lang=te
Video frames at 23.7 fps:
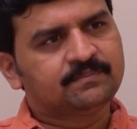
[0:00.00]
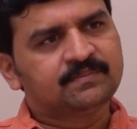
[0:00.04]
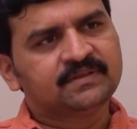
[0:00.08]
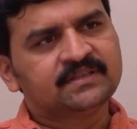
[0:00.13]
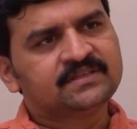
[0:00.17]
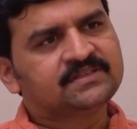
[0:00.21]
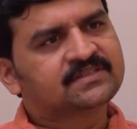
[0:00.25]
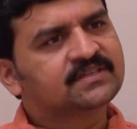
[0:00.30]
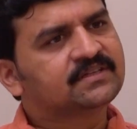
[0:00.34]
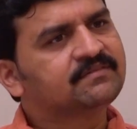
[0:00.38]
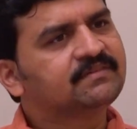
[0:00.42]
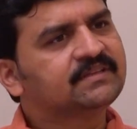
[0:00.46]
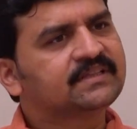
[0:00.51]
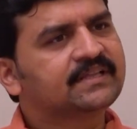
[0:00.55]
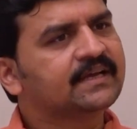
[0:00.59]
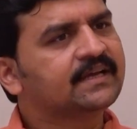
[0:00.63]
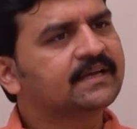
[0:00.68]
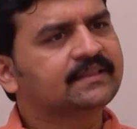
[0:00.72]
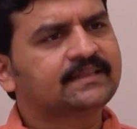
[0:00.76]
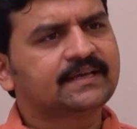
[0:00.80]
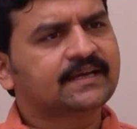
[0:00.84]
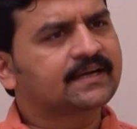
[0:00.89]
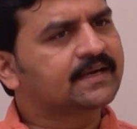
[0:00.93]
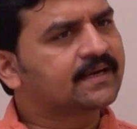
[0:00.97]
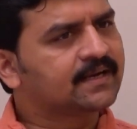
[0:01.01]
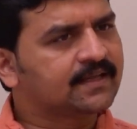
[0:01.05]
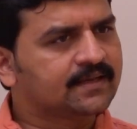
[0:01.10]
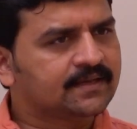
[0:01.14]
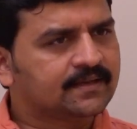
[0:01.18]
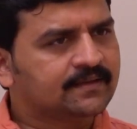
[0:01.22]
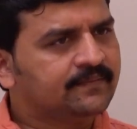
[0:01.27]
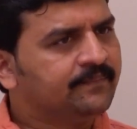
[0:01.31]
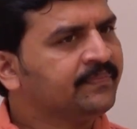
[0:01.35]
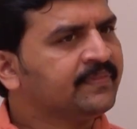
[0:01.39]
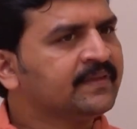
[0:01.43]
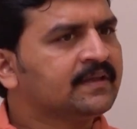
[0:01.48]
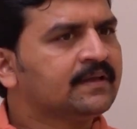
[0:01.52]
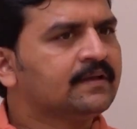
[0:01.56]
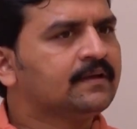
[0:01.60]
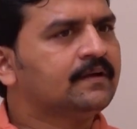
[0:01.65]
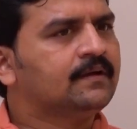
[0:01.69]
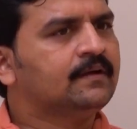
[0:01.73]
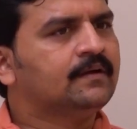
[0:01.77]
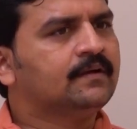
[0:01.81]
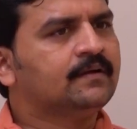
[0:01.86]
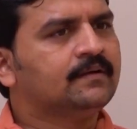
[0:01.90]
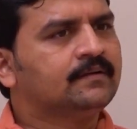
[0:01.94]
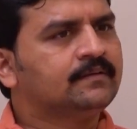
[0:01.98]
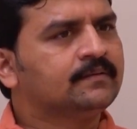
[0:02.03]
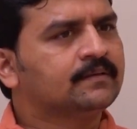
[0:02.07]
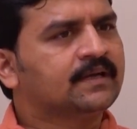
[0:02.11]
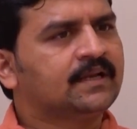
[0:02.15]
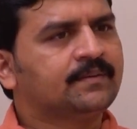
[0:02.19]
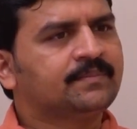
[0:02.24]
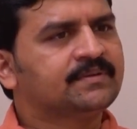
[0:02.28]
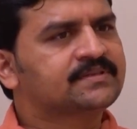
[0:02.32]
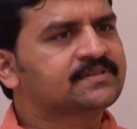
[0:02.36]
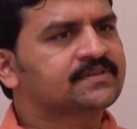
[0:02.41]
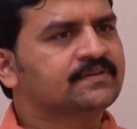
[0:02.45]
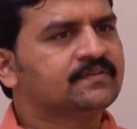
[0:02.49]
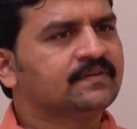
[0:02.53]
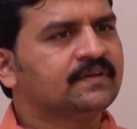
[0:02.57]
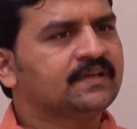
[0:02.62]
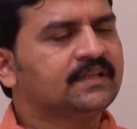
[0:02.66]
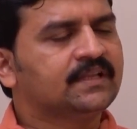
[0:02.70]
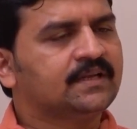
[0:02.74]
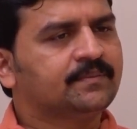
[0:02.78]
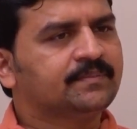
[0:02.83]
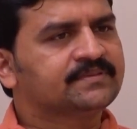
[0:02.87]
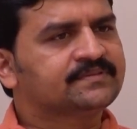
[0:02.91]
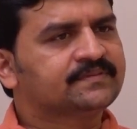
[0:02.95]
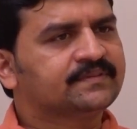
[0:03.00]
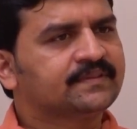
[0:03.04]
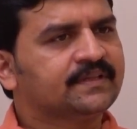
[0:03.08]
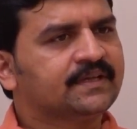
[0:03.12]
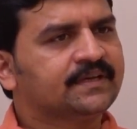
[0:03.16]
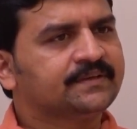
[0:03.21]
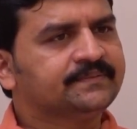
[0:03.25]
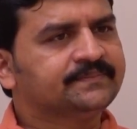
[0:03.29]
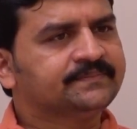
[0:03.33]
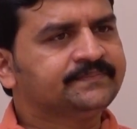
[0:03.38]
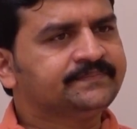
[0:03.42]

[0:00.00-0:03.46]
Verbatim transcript: సంబంధించిన వ్యతిరేకత ఎక్కడ కనిపించడం లేదనిపిస్తుందా